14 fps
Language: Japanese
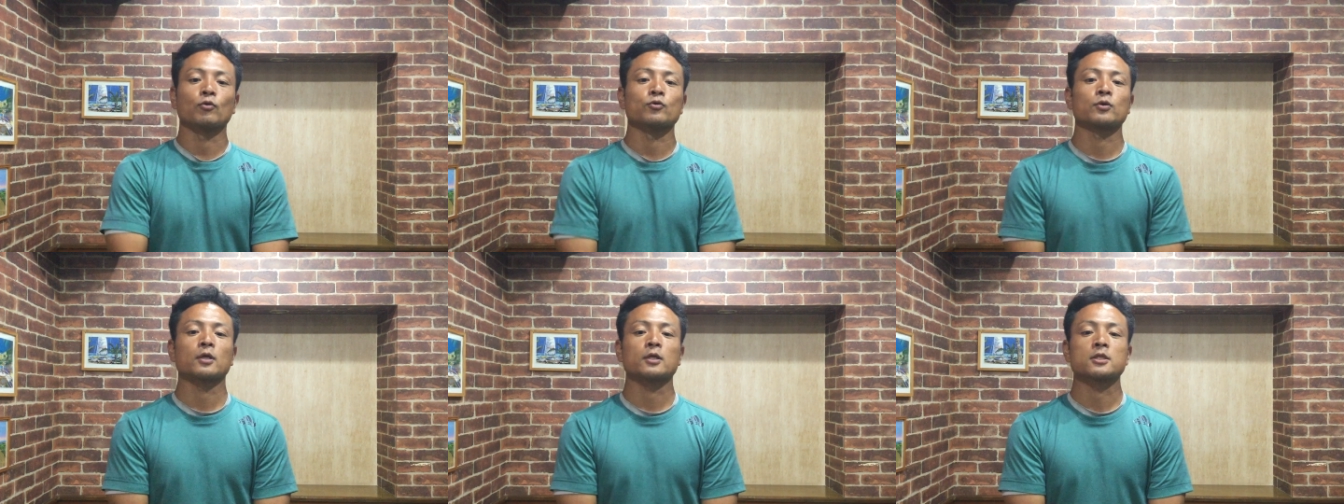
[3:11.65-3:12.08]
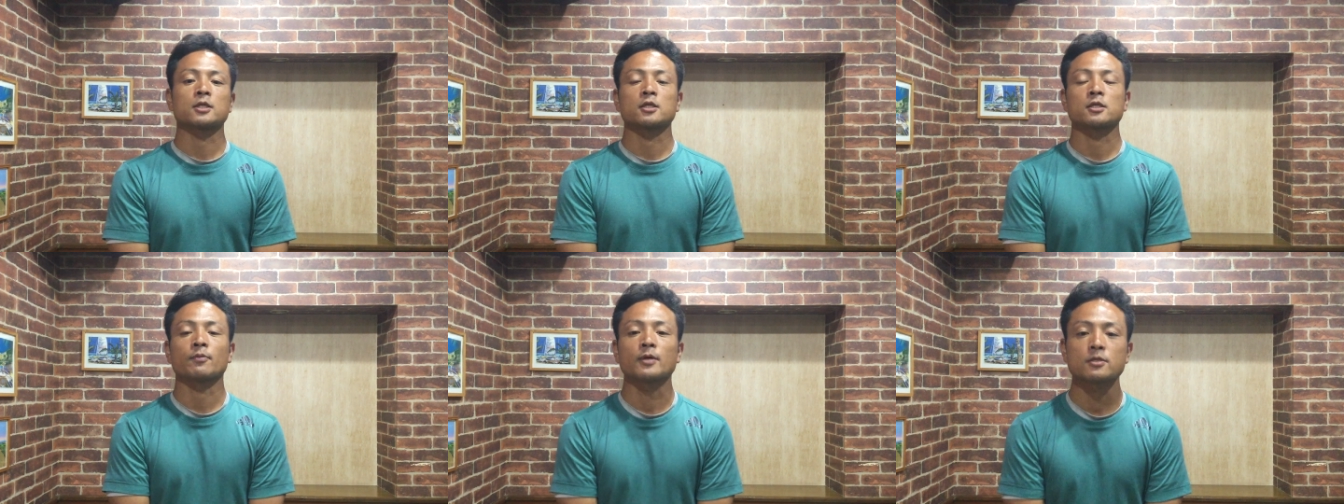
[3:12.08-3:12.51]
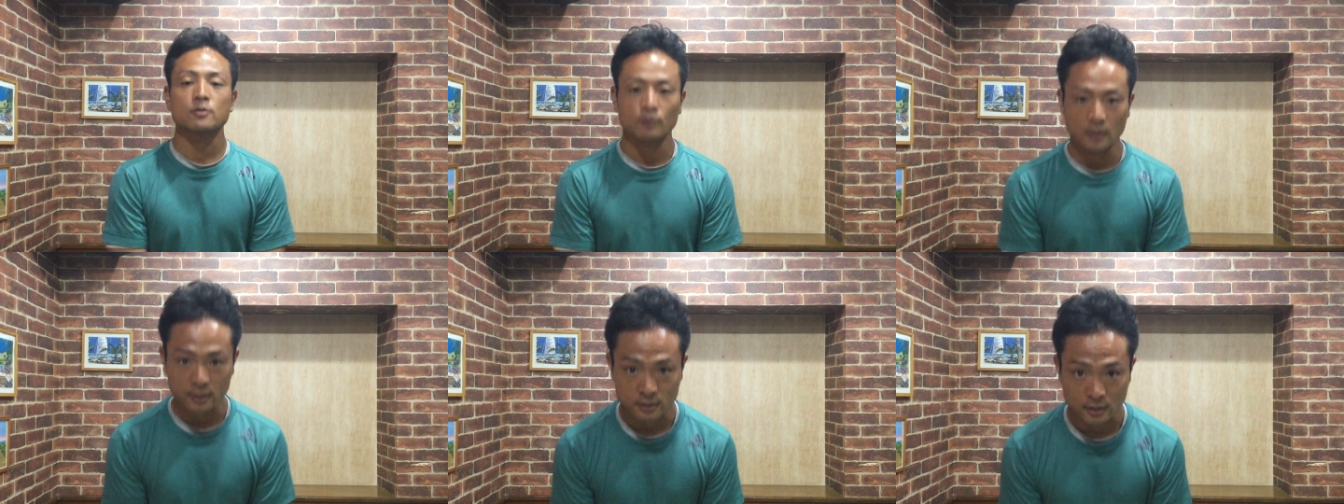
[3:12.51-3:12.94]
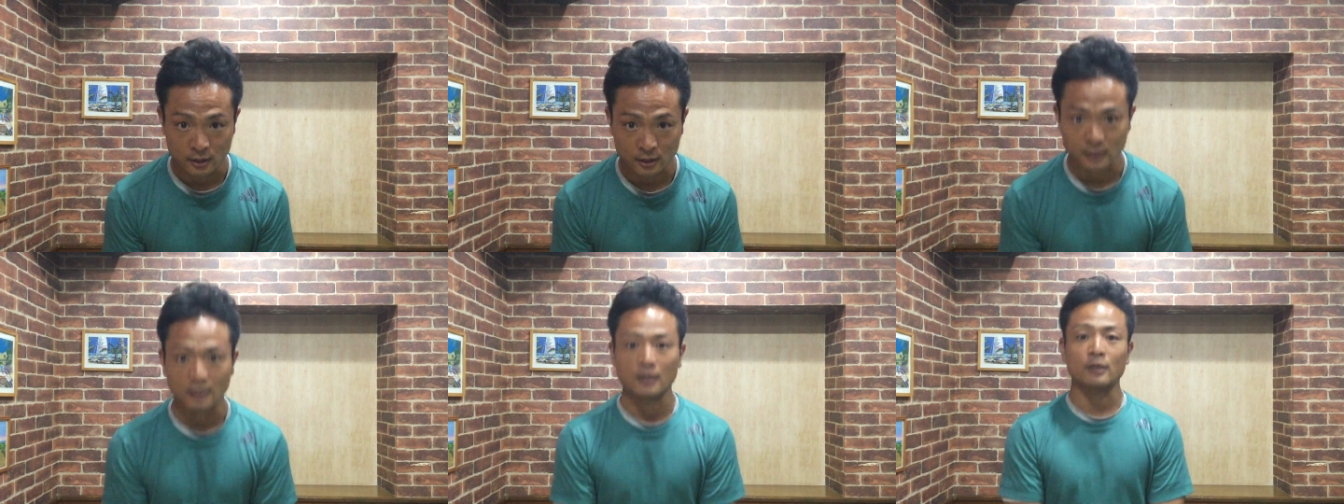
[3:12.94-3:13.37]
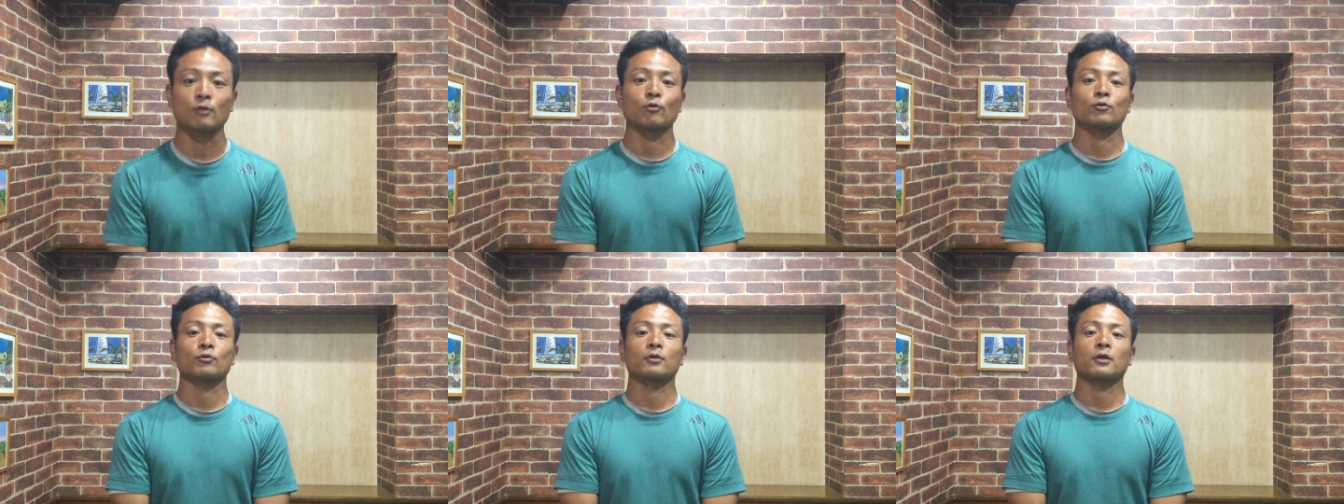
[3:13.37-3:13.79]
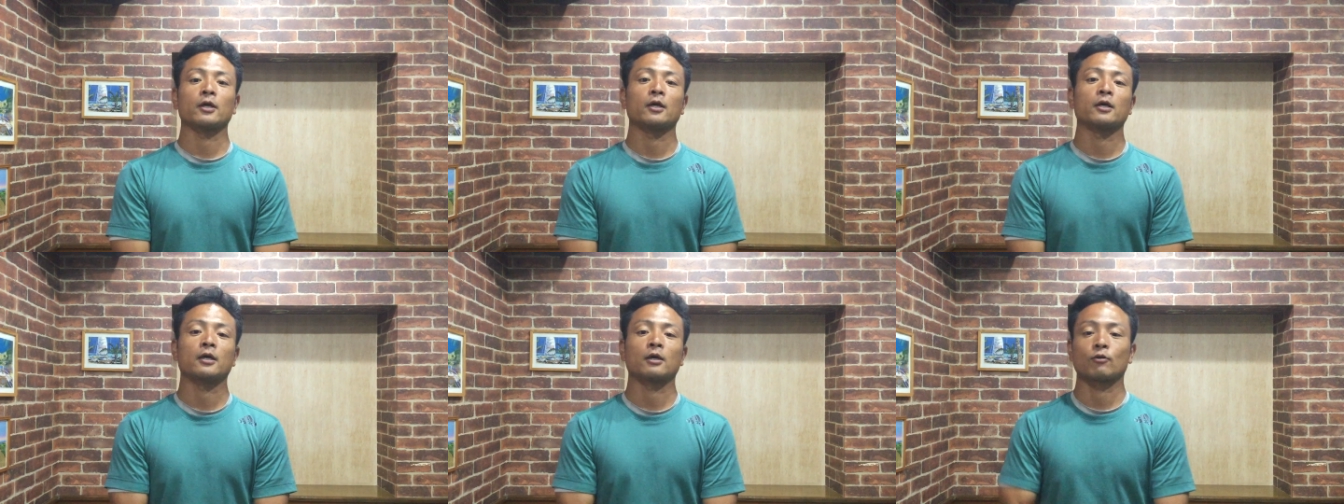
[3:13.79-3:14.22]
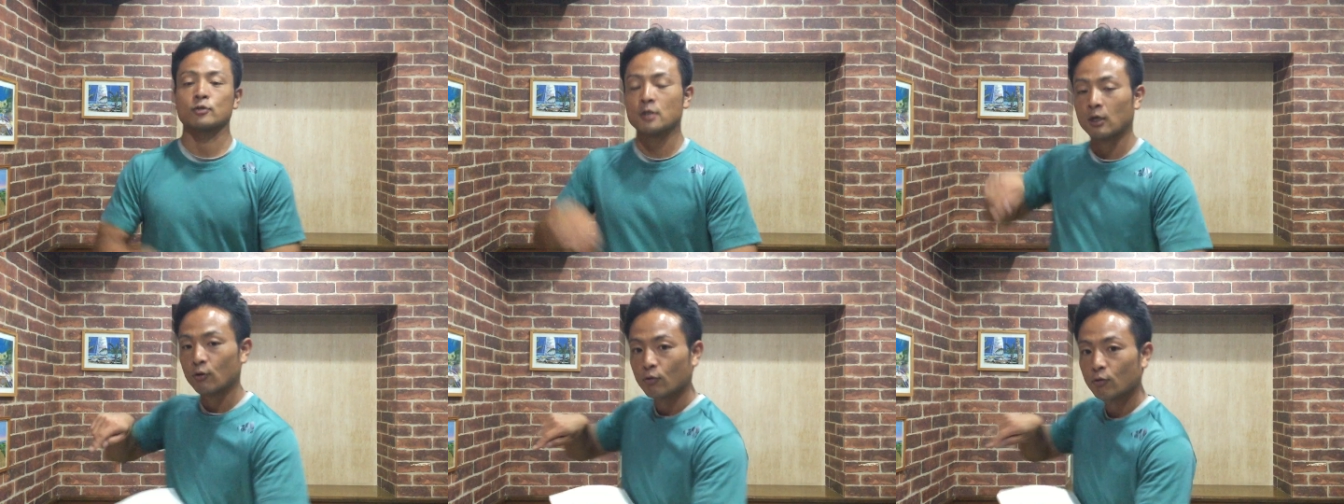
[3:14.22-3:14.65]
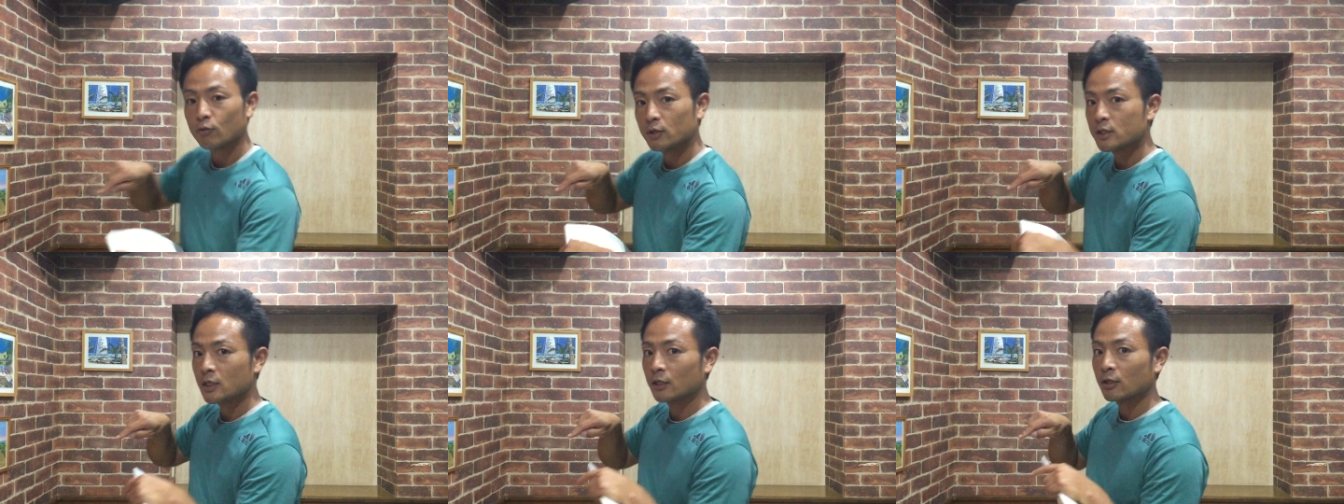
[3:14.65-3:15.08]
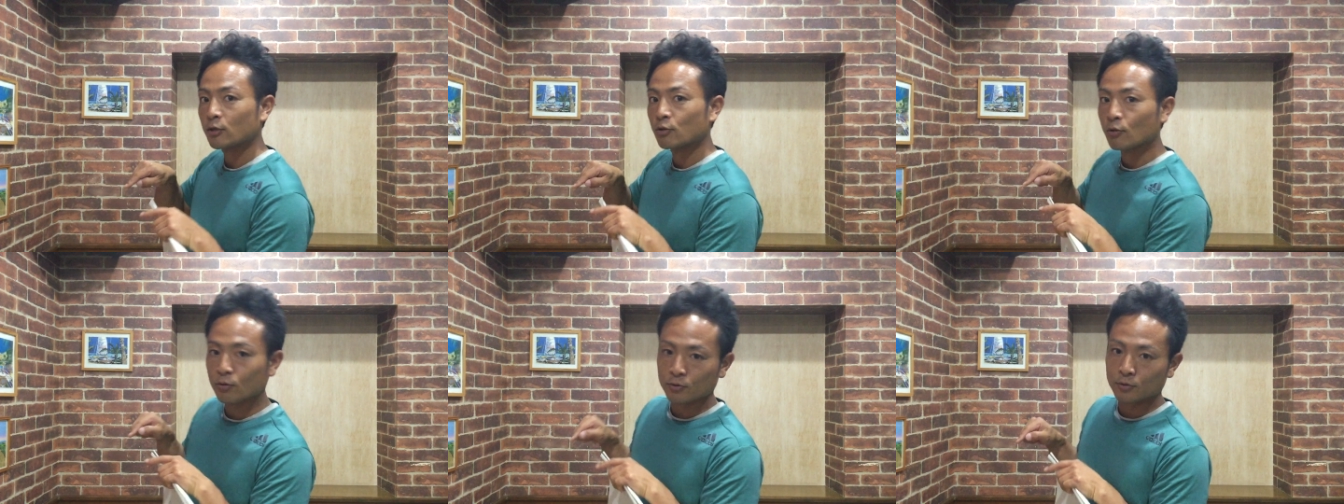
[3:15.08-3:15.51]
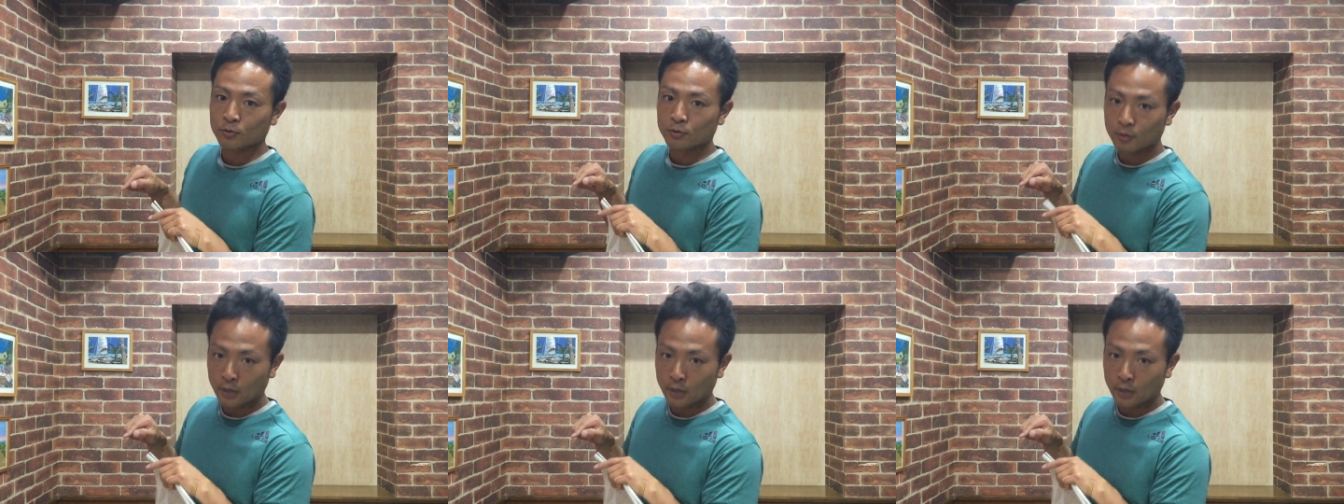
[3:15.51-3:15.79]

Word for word: お受け付けしてますので、ぜひ、えー、登録、えー、こちらの方にチャンネル登録、